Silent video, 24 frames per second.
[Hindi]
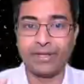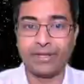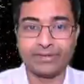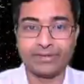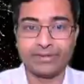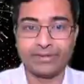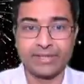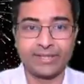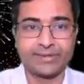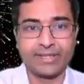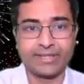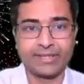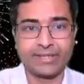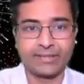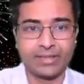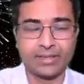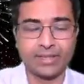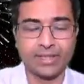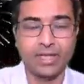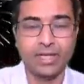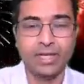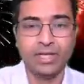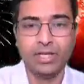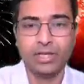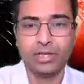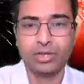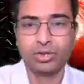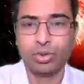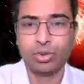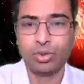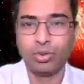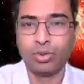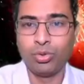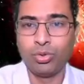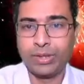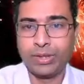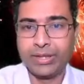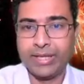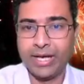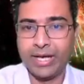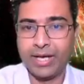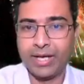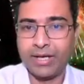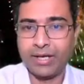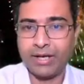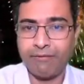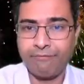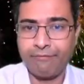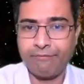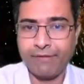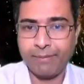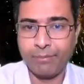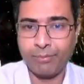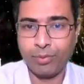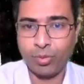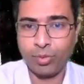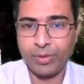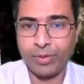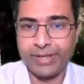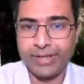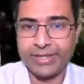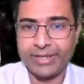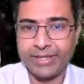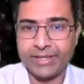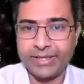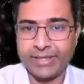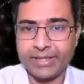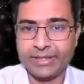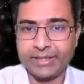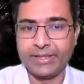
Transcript: रिजल्ट के साथ तो 11 फरवरी के